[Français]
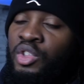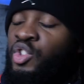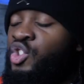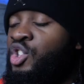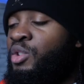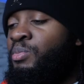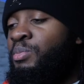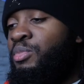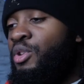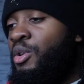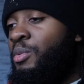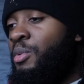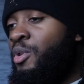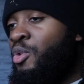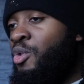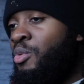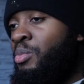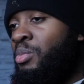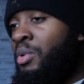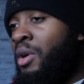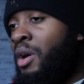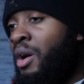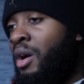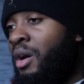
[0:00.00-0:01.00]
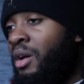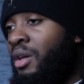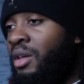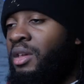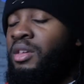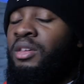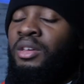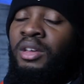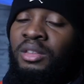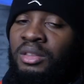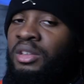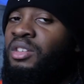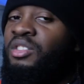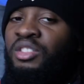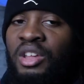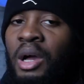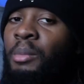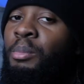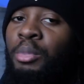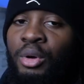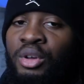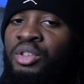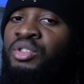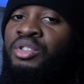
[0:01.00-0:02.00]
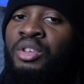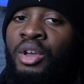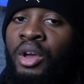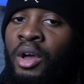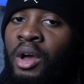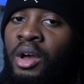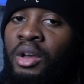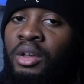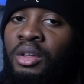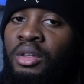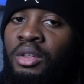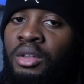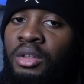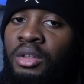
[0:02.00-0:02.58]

Diplômé ou pas, il y a des imposteurs.